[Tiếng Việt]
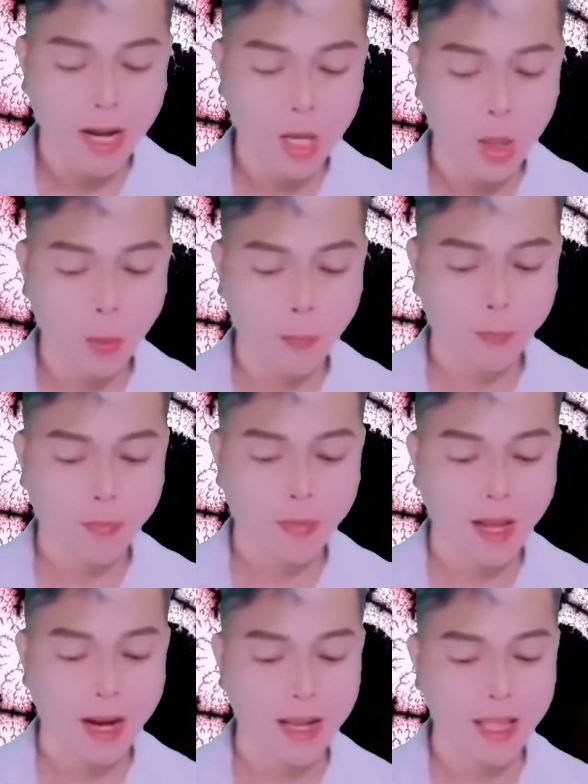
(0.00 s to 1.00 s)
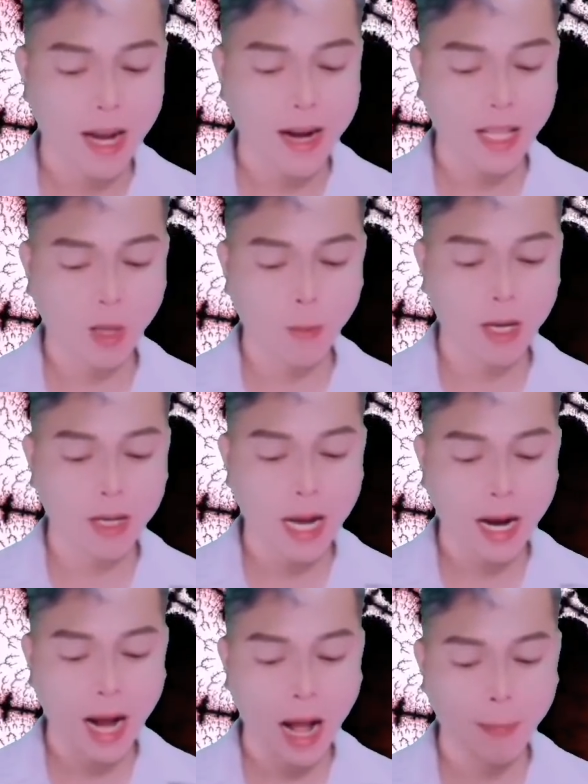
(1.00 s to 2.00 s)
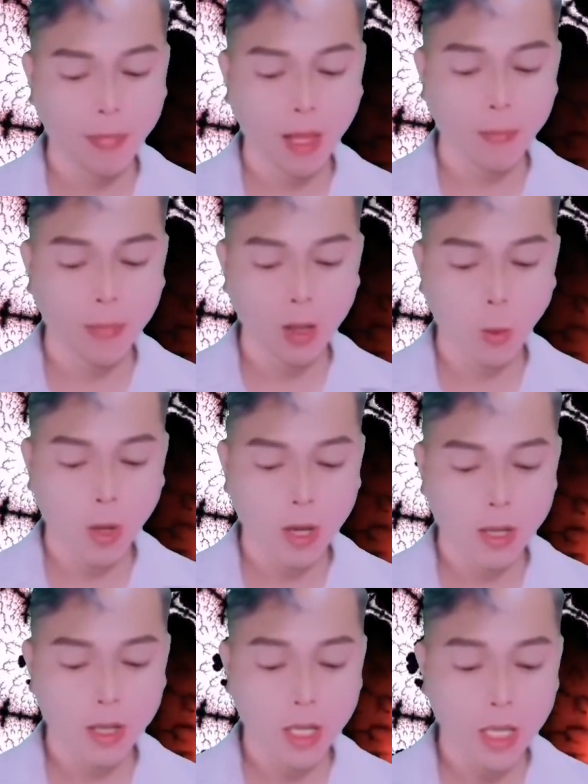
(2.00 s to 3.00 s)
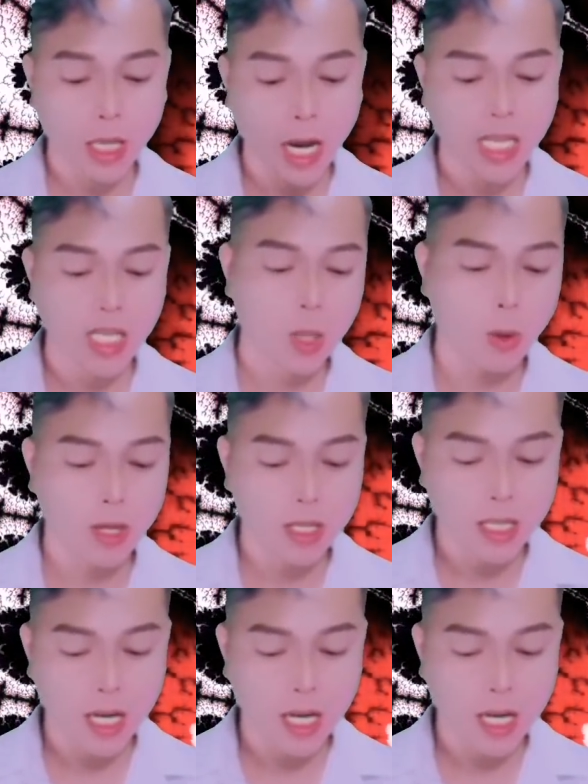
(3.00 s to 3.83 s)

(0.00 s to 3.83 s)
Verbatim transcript: Em yêu, tắm rửa xong cũng đừng có mà chán ghét anh.